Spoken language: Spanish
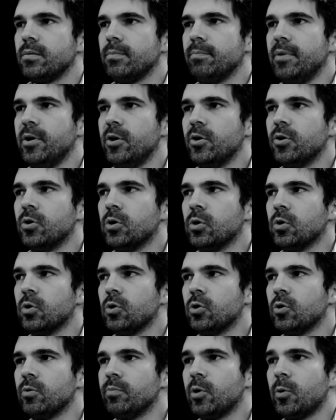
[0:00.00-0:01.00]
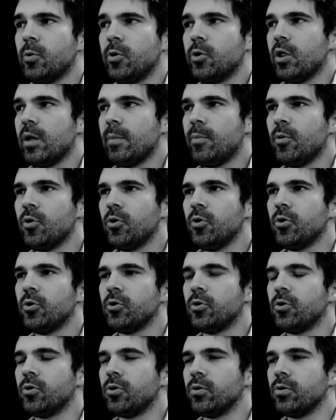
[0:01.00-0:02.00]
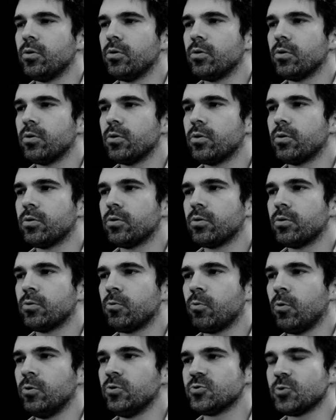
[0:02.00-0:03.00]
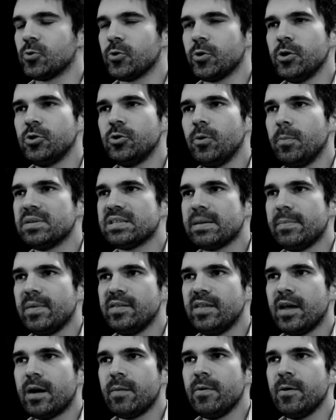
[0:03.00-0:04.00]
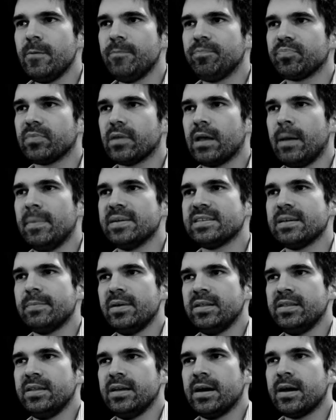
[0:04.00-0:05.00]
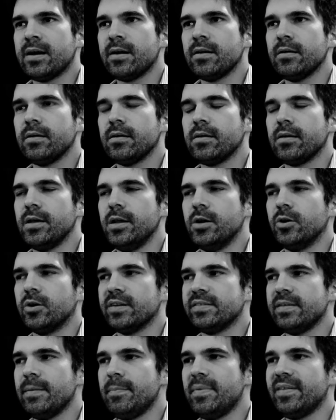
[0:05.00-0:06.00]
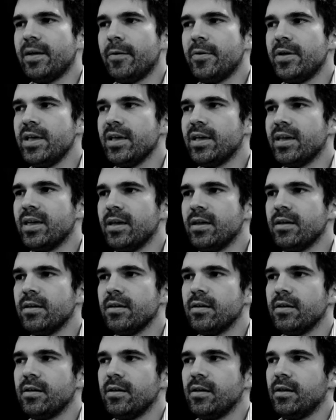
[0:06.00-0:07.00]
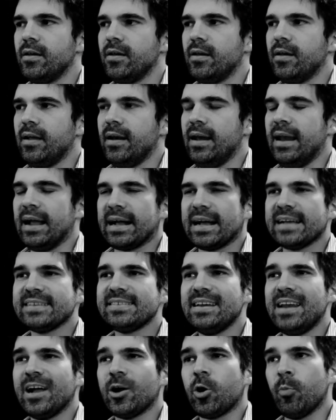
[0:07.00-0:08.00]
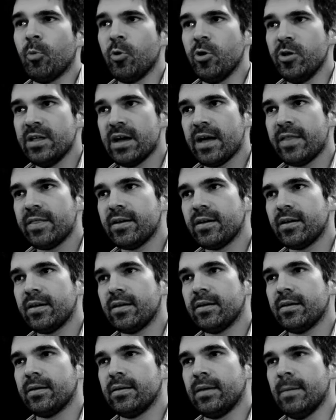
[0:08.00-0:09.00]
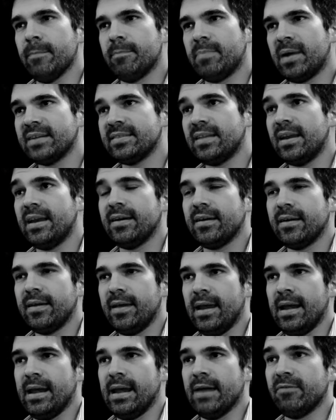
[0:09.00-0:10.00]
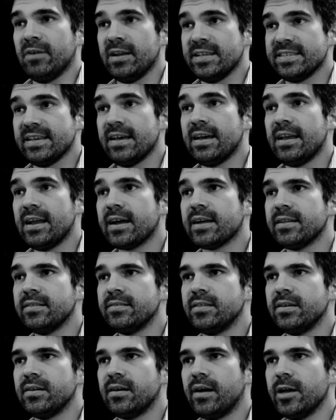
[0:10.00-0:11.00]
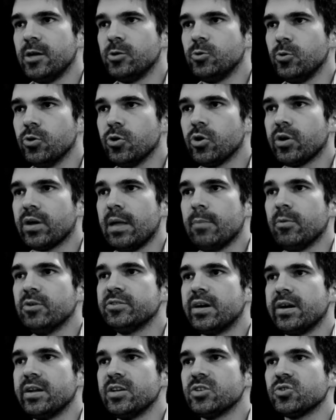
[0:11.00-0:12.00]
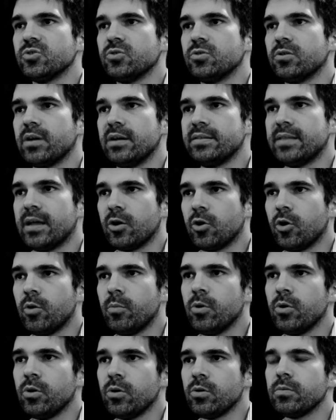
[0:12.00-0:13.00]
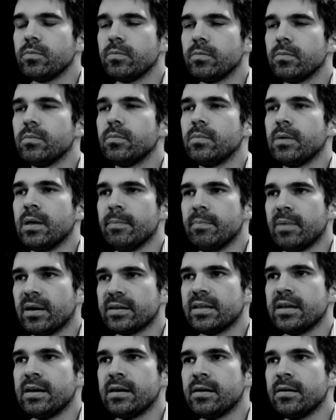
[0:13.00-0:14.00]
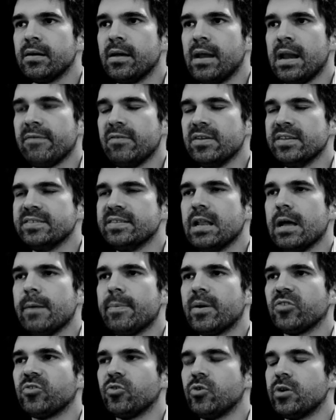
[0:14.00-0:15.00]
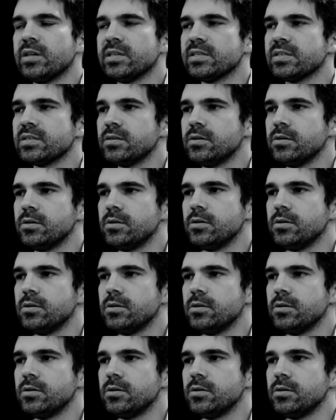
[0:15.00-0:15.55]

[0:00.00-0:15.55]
Pero, pero bueno, de a poco, cuando surgió esto, empecé a meterme, empecé a investigar y lo que sí empecé a ver es que la casa y la comodidad impactan en la felicidad de la gente. Hay estudios que demuestran eso, que estar cómodo impactan en, la felicidad de las personas.